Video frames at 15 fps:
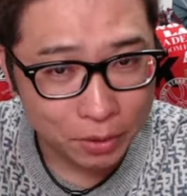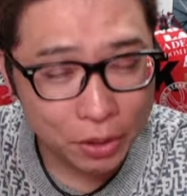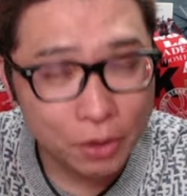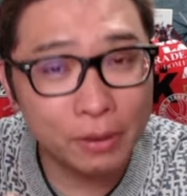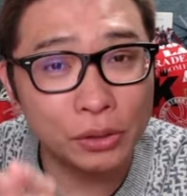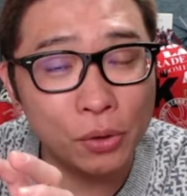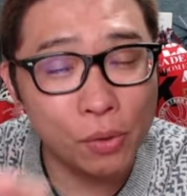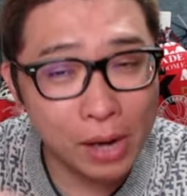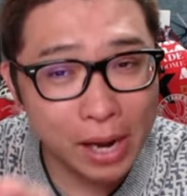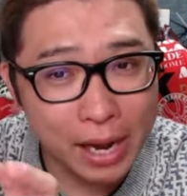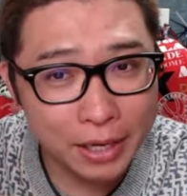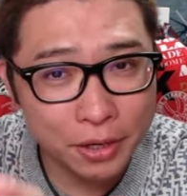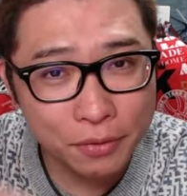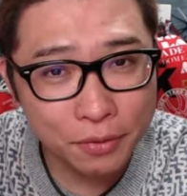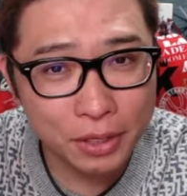要は初回
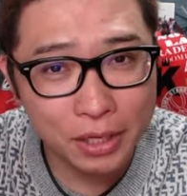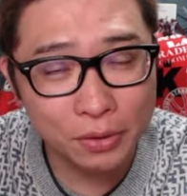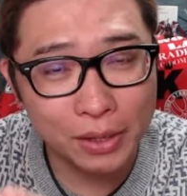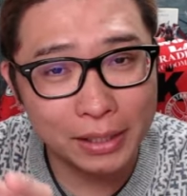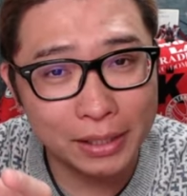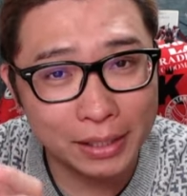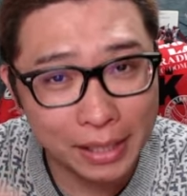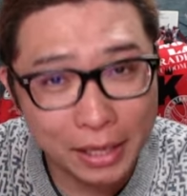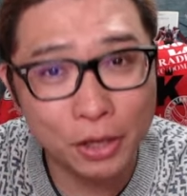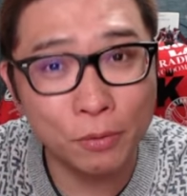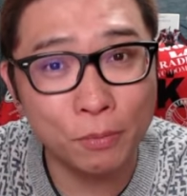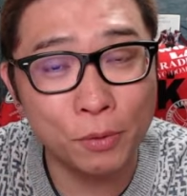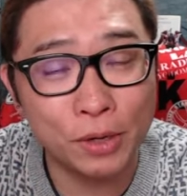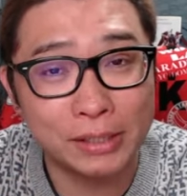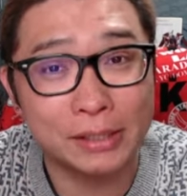入金の方だけの
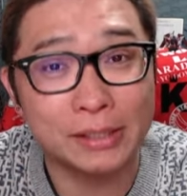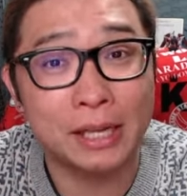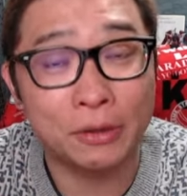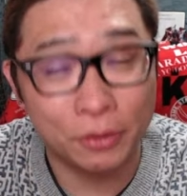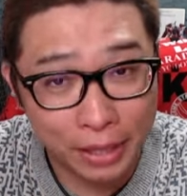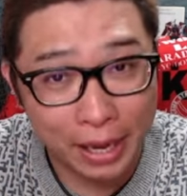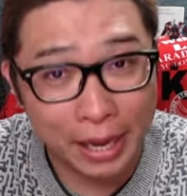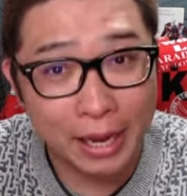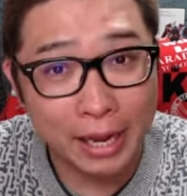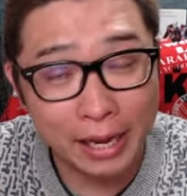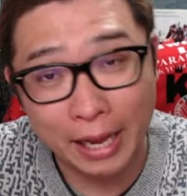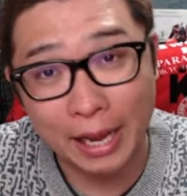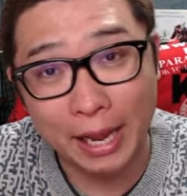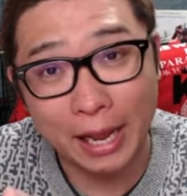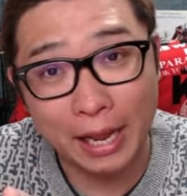ボーナスになるので、
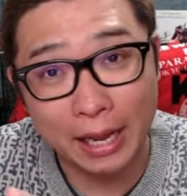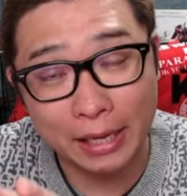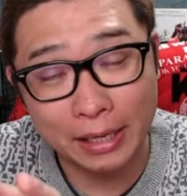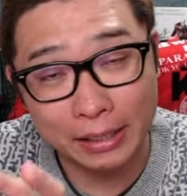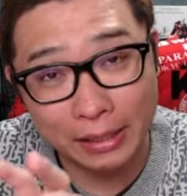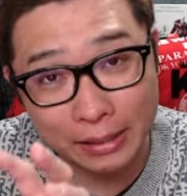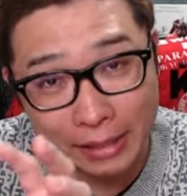えー、